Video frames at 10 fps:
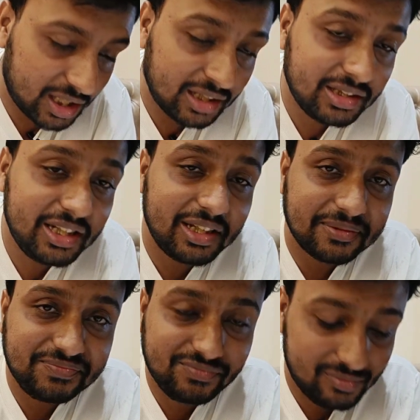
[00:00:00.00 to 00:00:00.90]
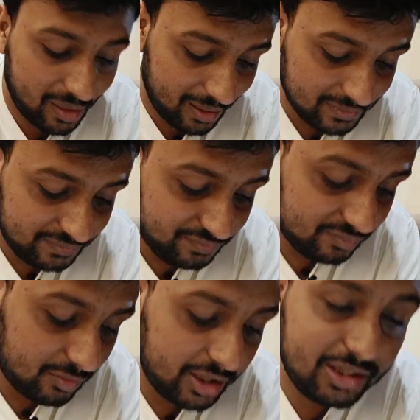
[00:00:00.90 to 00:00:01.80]
শান্তি
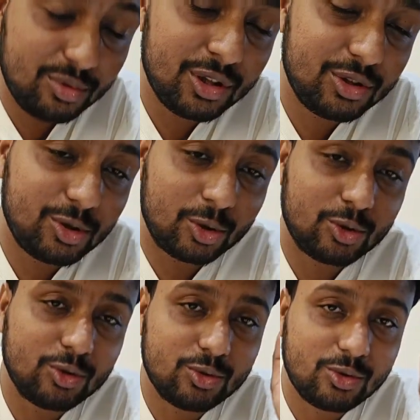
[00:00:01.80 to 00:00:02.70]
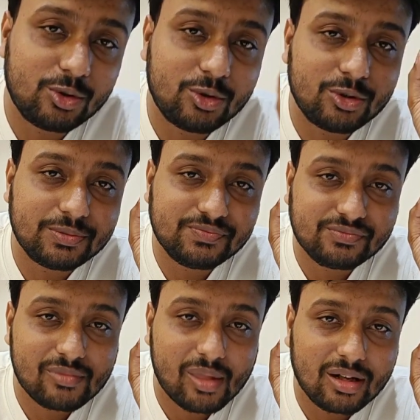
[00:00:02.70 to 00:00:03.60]
মানে জীবনের যত দুঃখ
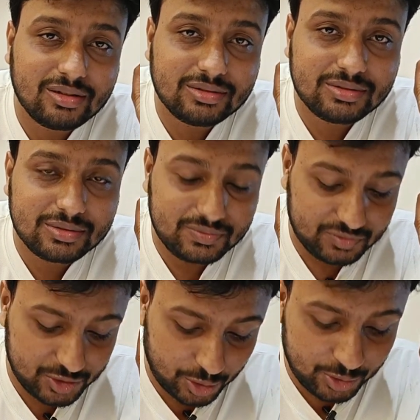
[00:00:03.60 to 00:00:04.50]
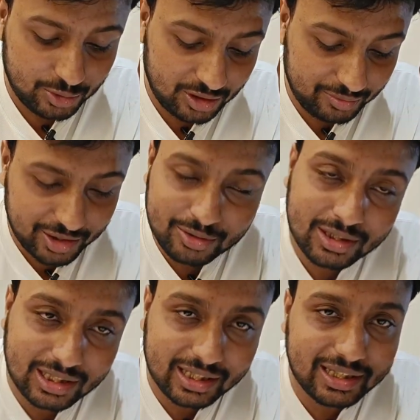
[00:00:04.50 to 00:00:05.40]
যন্ত্রণা
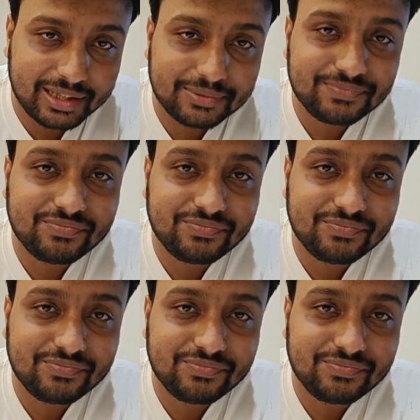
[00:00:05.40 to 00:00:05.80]
বেদনা থাকে